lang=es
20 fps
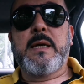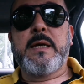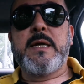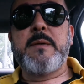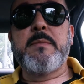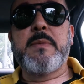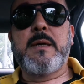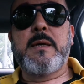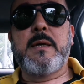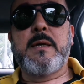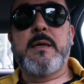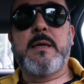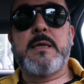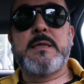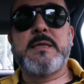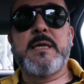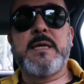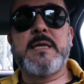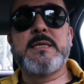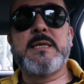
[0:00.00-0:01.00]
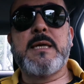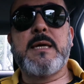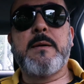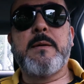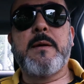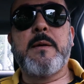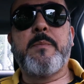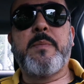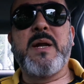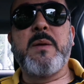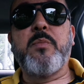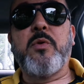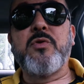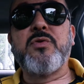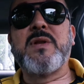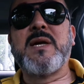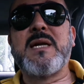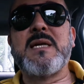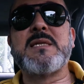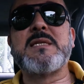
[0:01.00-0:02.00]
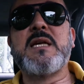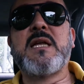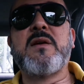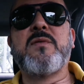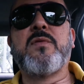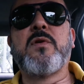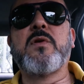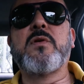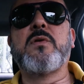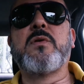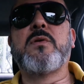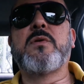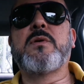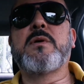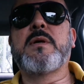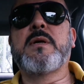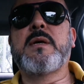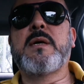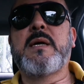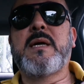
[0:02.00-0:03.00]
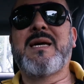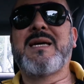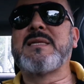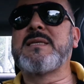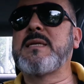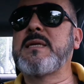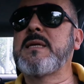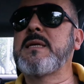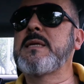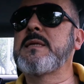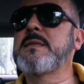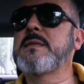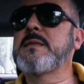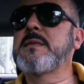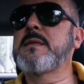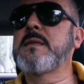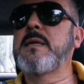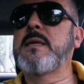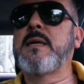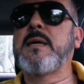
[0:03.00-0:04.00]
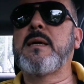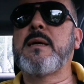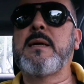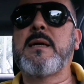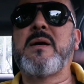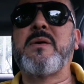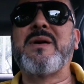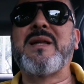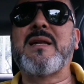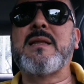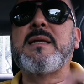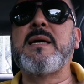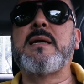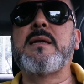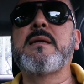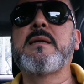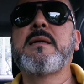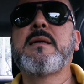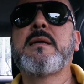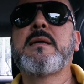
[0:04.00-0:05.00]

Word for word: eh, hacer esa preponderancia de foco, esa es la, verdad